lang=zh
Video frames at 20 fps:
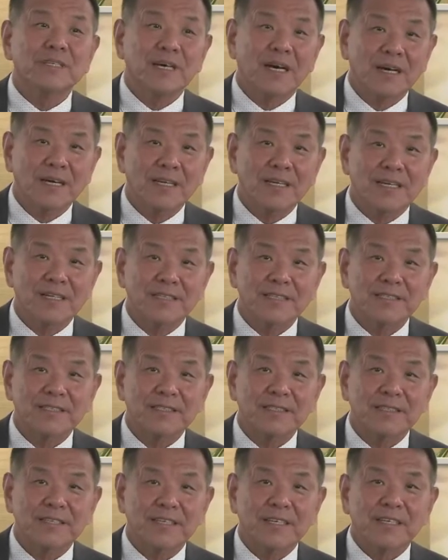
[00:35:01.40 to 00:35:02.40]
趟了。
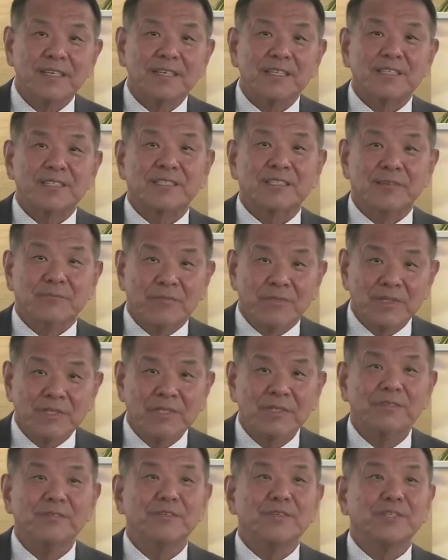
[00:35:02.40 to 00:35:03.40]
什么
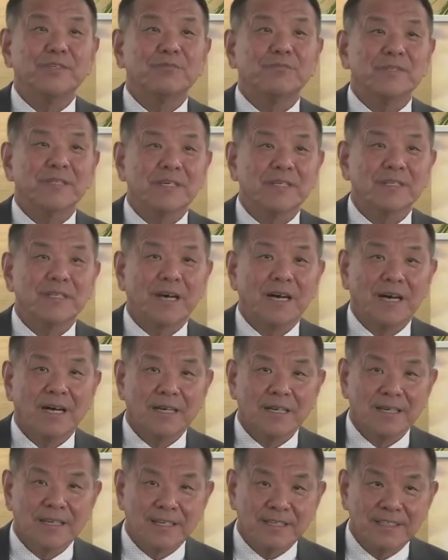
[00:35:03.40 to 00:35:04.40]
时候你不能
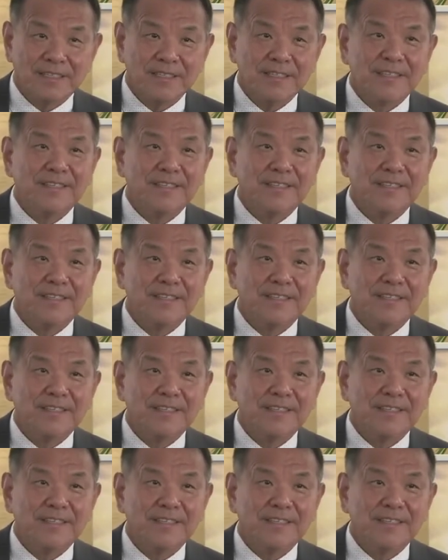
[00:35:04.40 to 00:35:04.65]
趟了？